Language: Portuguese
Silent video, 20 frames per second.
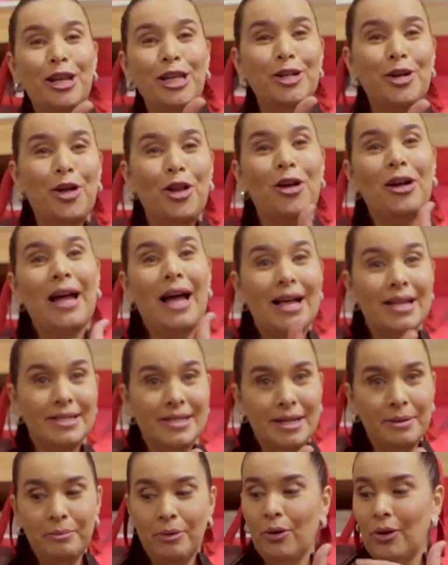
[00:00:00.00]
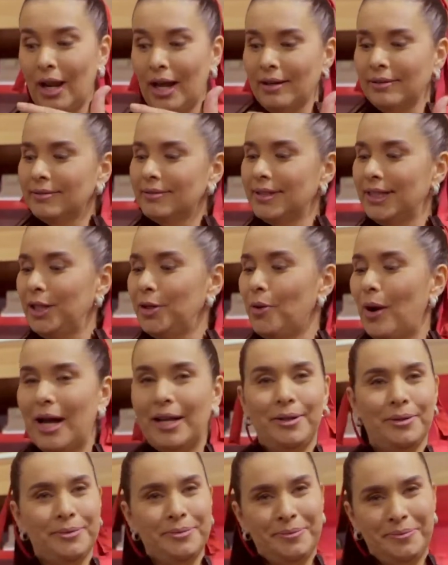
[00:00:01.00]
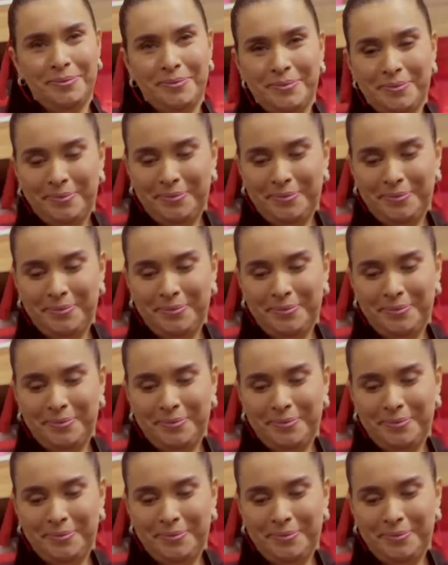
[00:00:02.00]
hora de colocar a cebola e o alho.